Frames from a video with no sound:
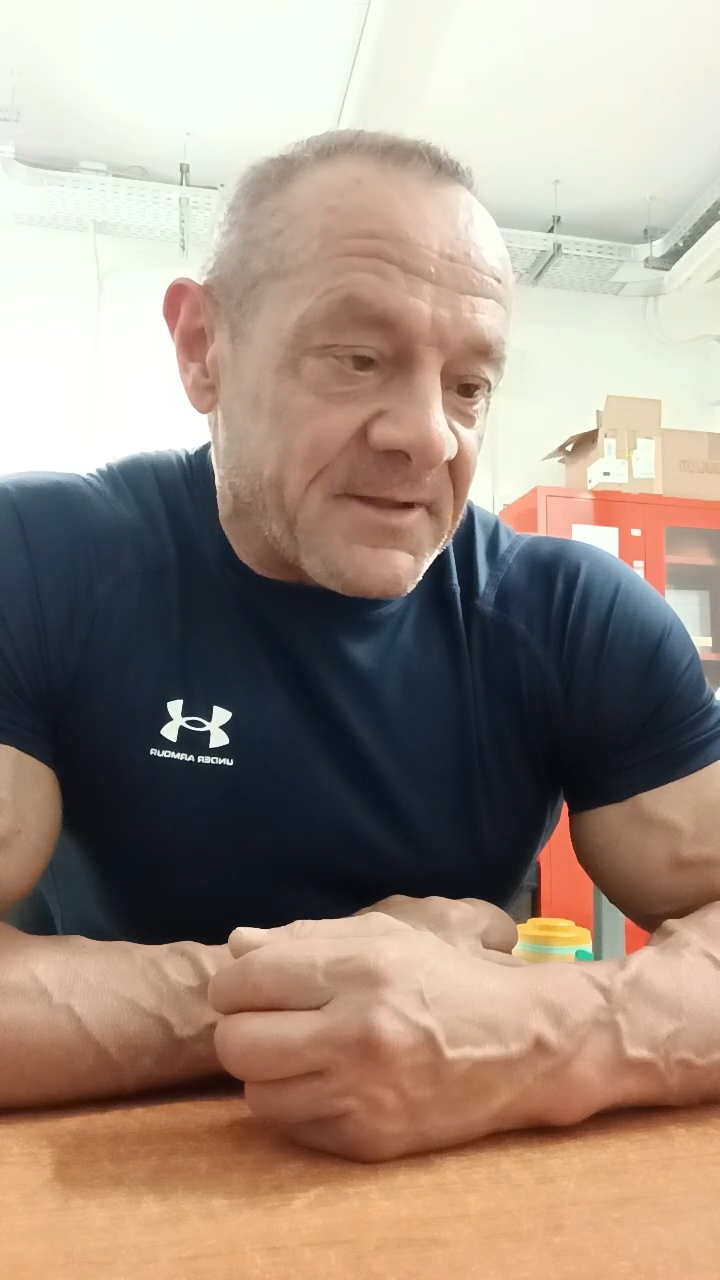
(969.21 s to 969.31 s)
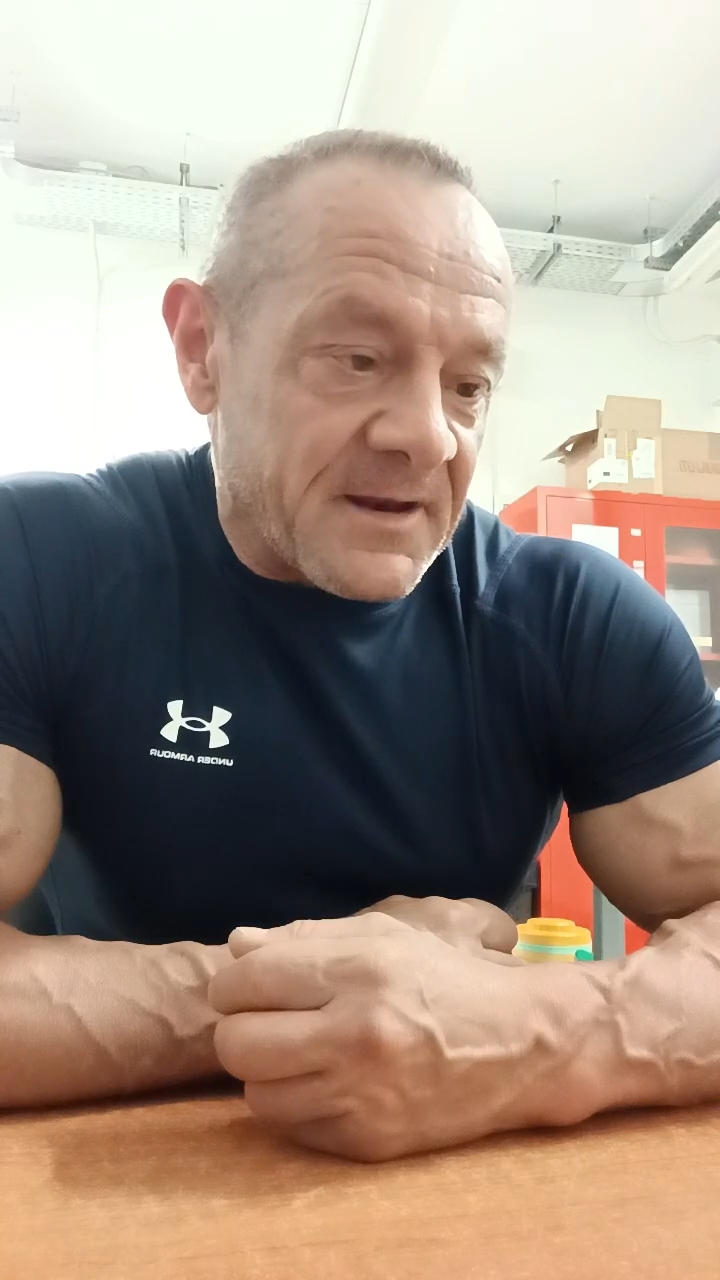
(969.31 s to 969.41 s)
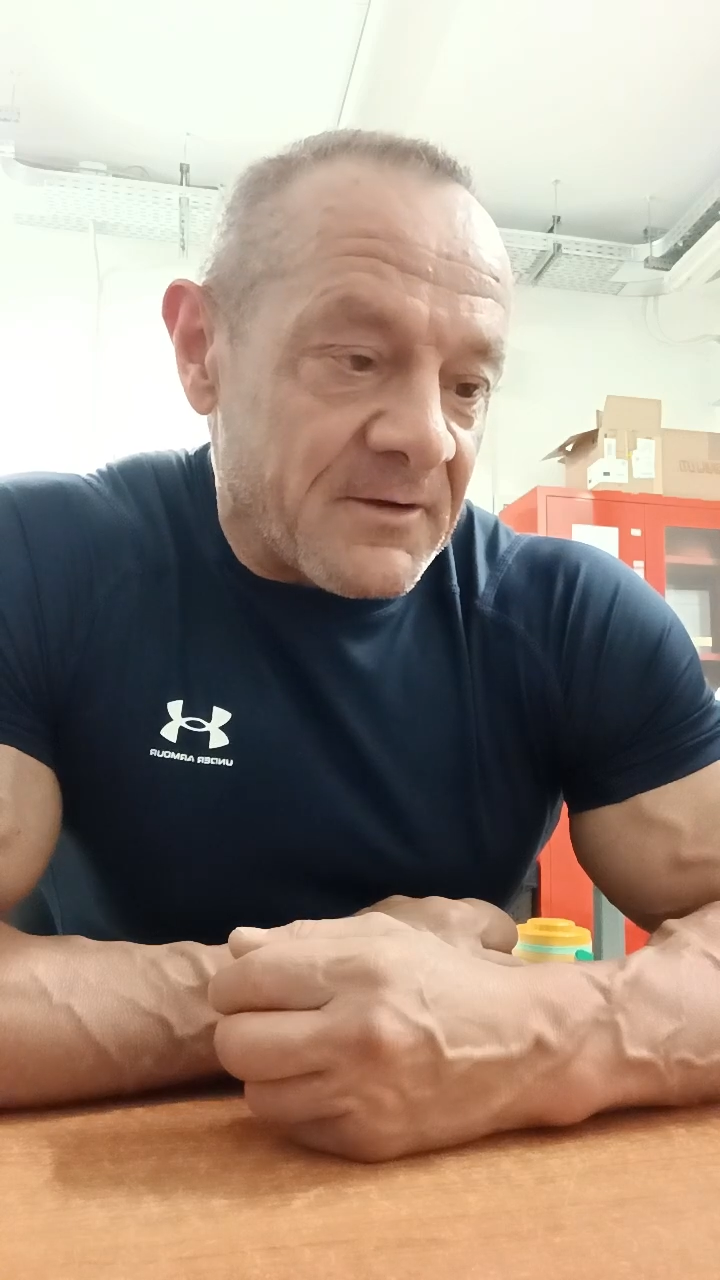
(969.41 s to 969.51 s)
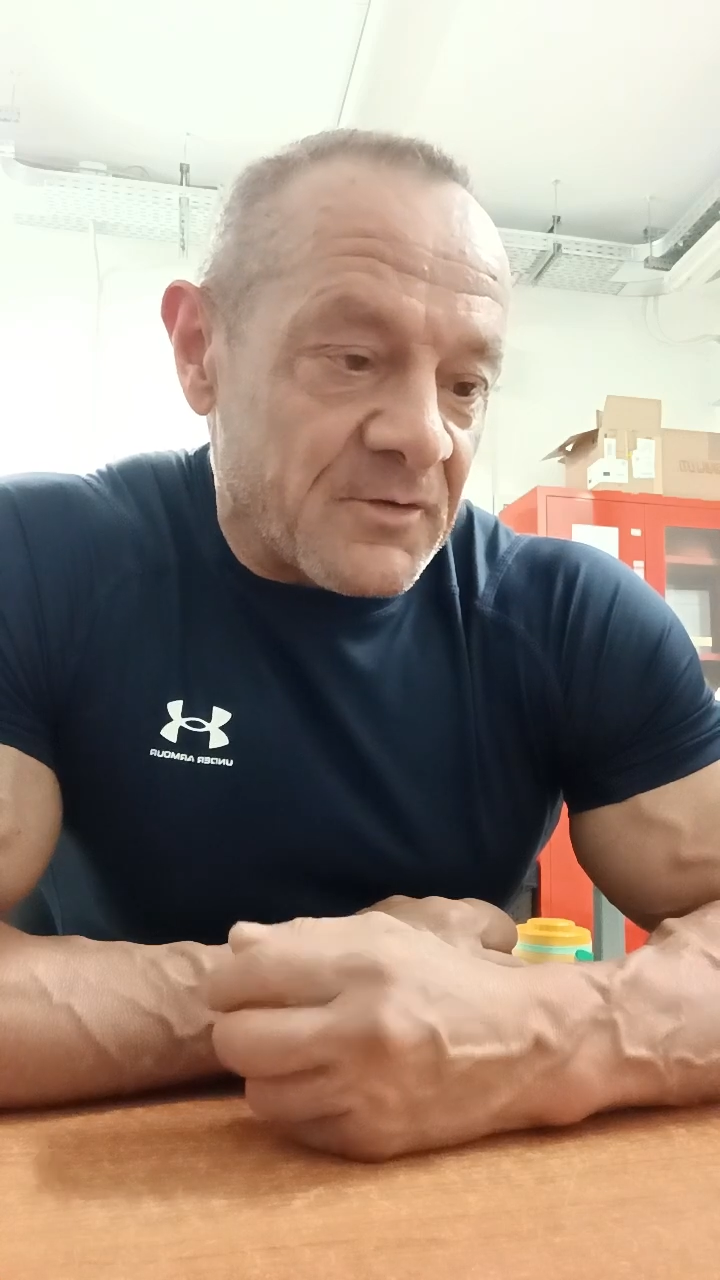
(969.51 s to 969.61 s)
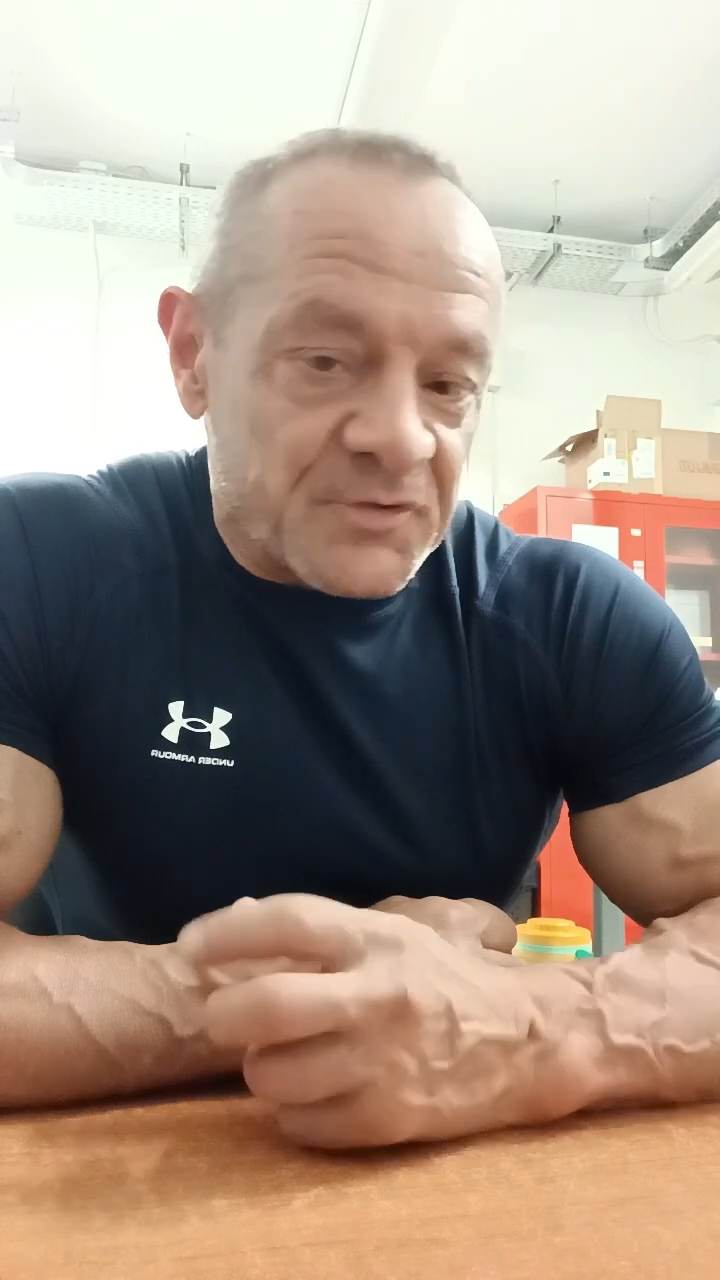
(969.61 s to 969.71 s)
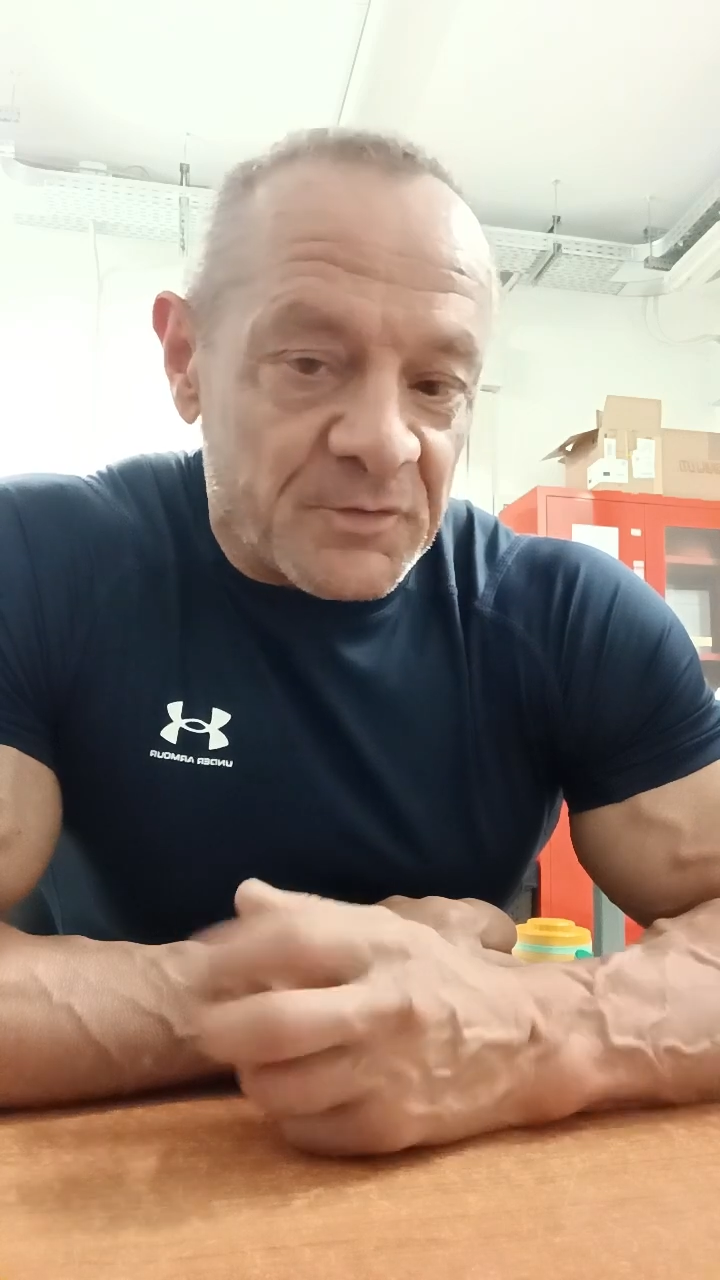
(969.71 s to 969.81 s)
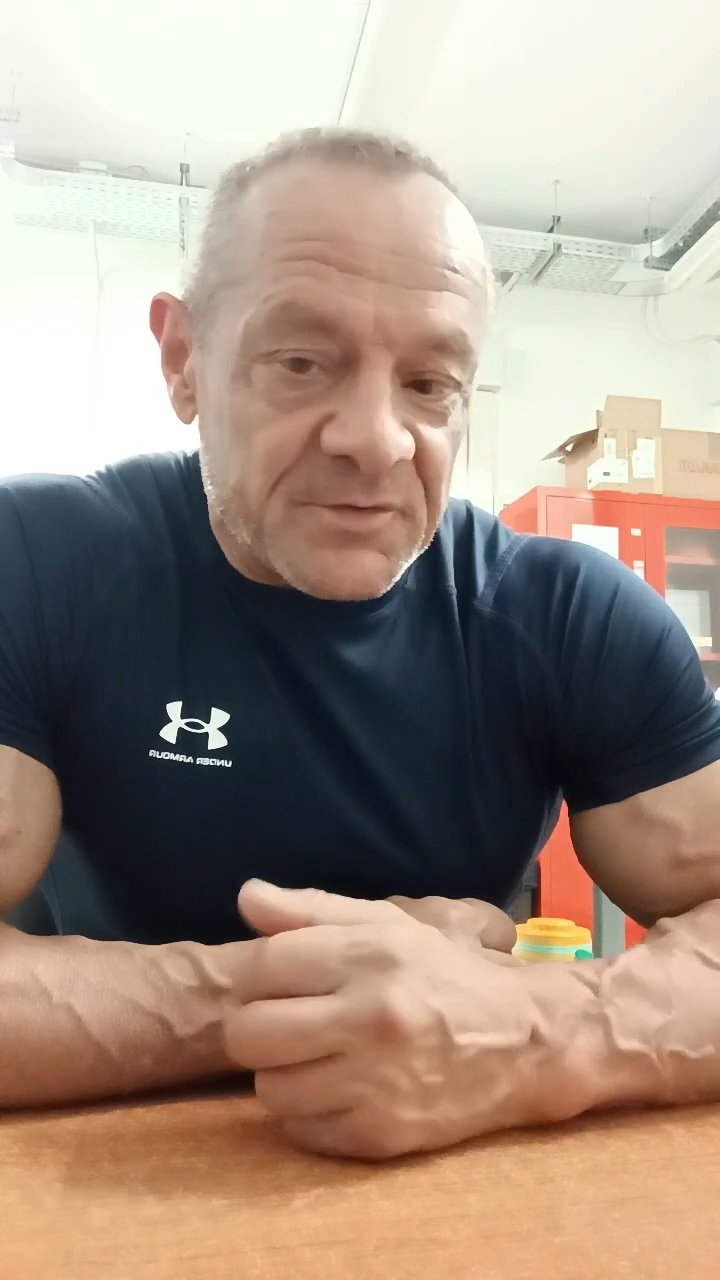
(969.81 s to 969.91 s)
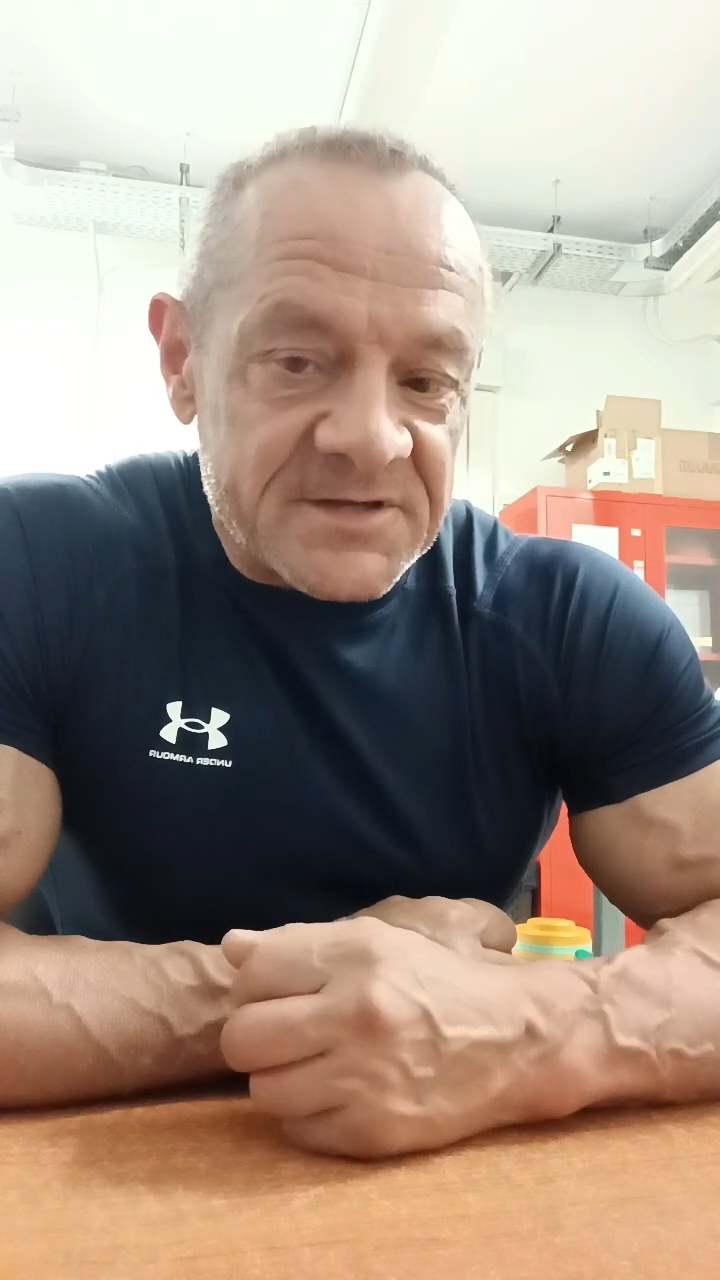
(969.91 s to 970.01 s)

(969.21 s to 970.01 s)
era solo un